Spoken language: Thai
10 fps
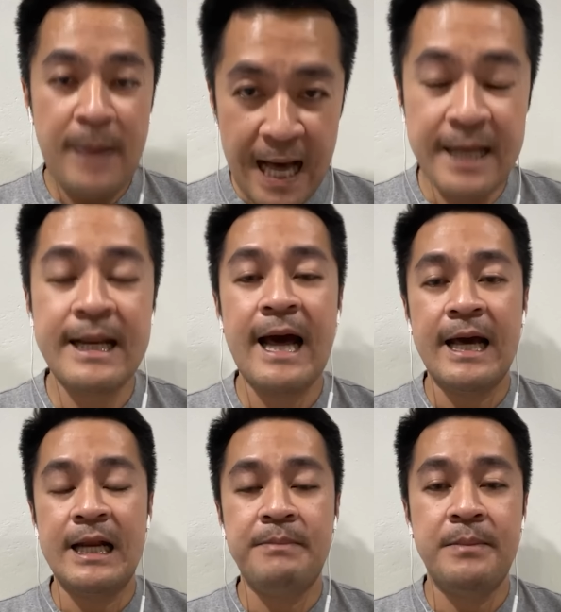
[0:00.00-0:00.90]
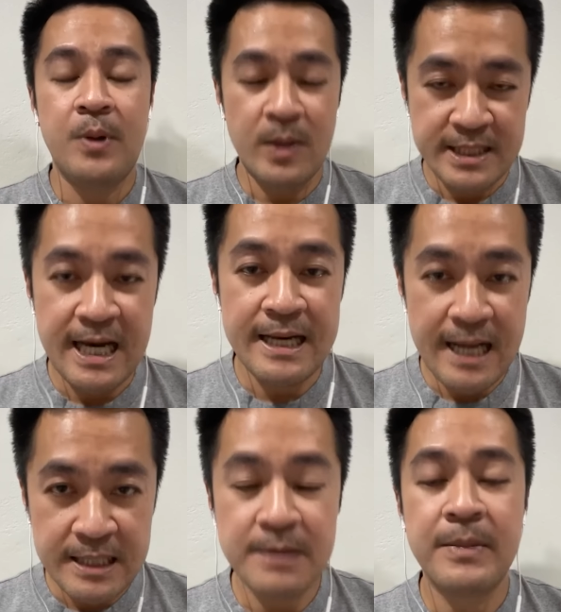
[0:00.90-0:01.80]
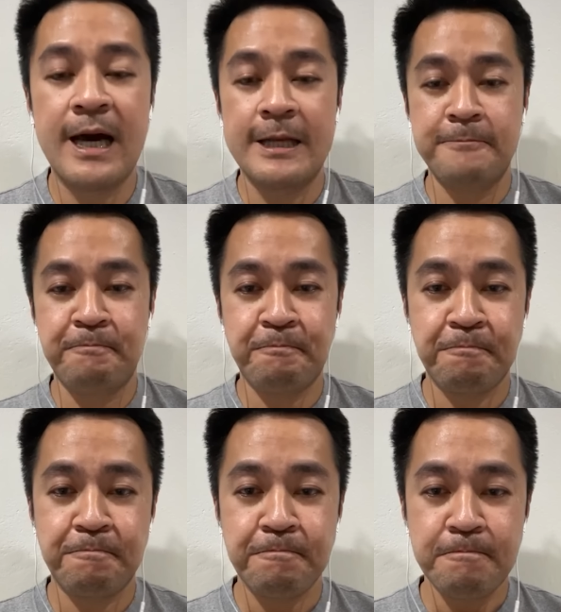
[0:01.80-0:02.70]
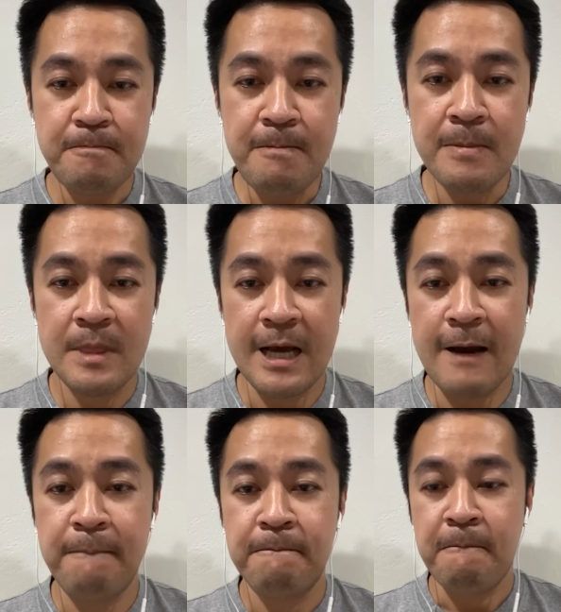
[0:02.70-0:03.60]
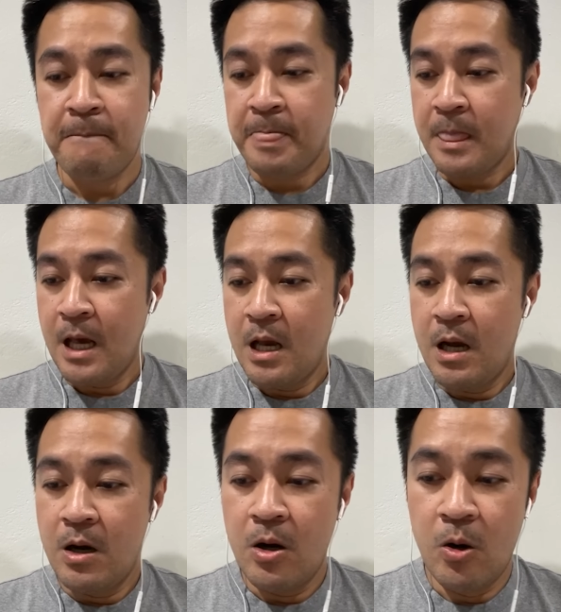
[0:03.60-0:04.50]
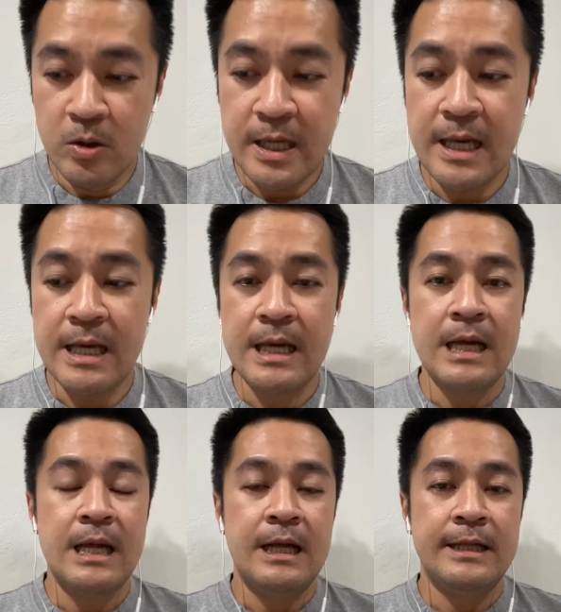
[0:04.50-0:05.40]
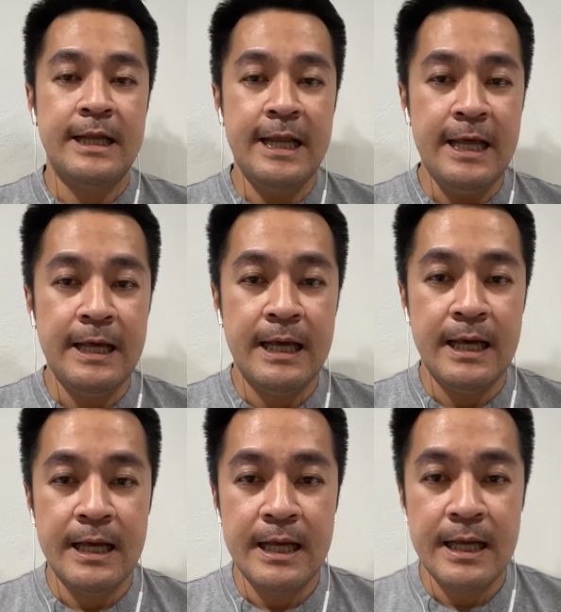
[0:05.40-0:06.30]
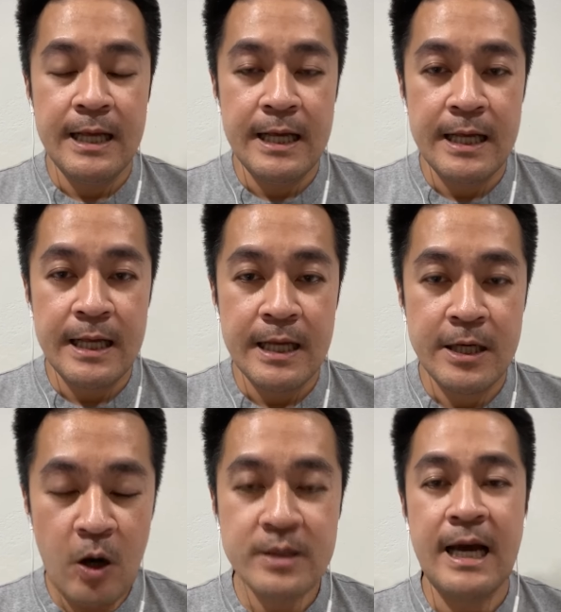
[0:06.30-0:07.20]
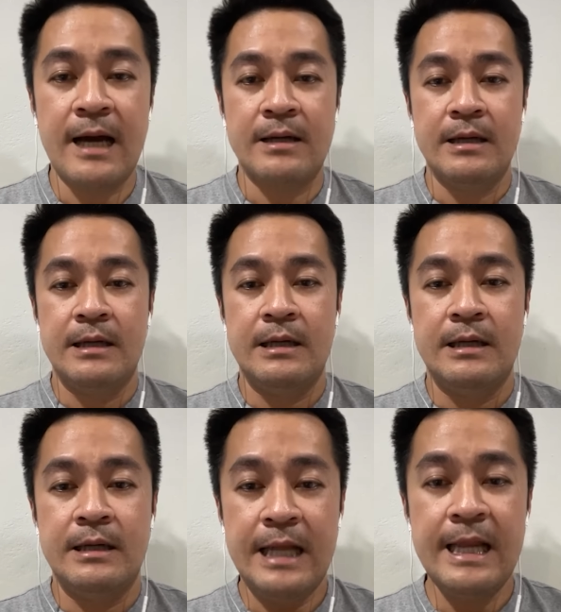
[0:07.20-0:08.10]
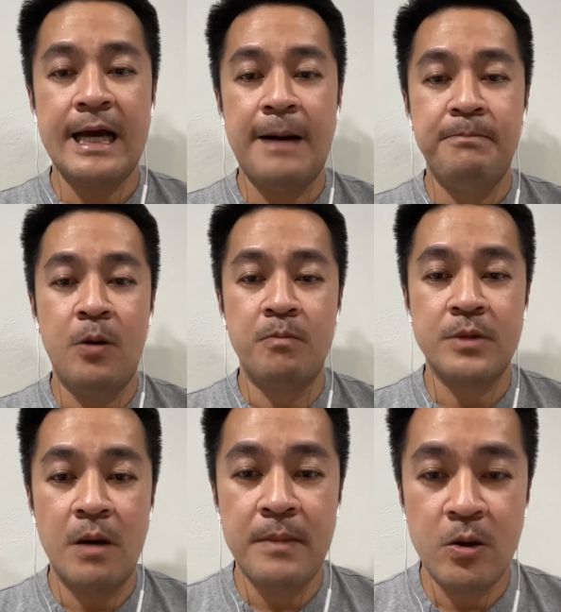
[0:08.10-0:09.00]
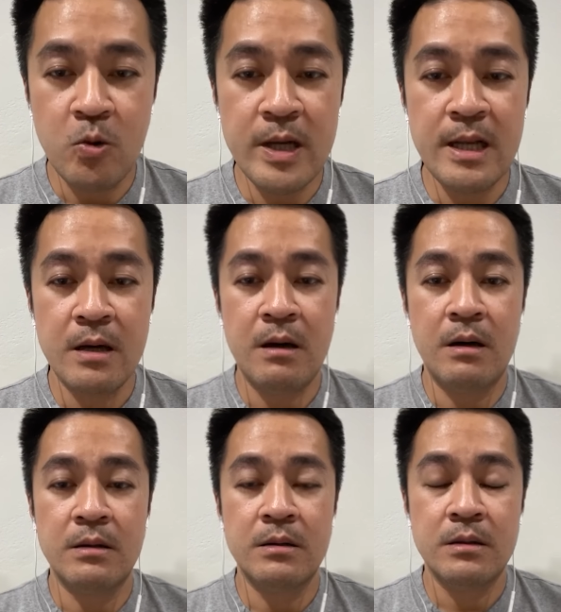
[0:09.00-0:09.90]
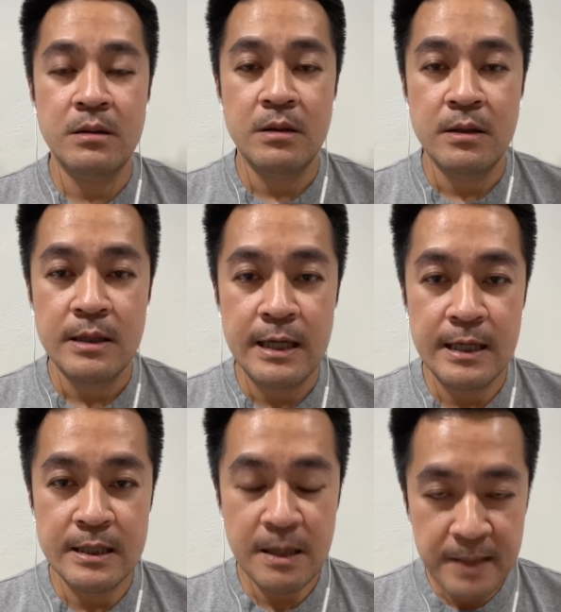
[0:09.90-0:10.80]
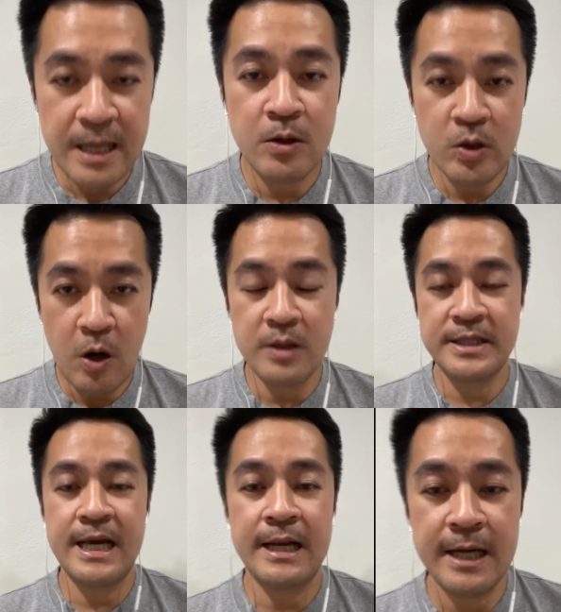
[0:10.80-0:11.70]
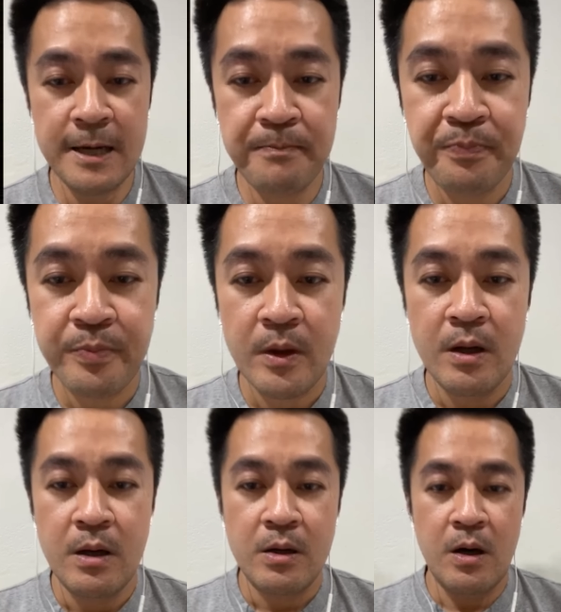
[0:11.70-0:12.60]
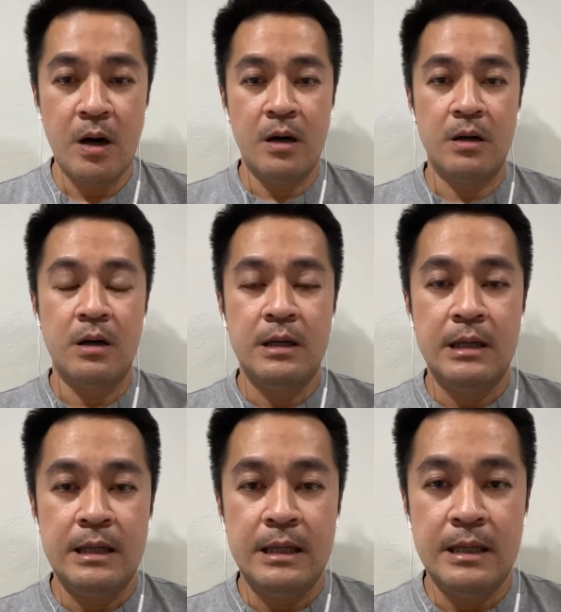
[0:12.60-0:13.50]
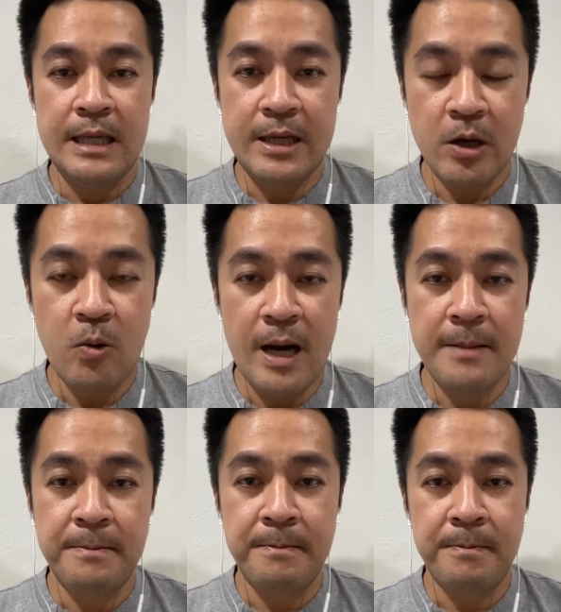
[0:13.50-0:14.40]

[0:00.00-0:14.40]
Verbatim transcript: ผ่านได้และเป็นประวัติศาสตร์หน้าสำคัญนะครับโอเคทีนี้นอกจากนี้นะครับผมต้องมาคุยเรื่องของทำไมงดออกเสียงนะครับก็เรียนด้วยความ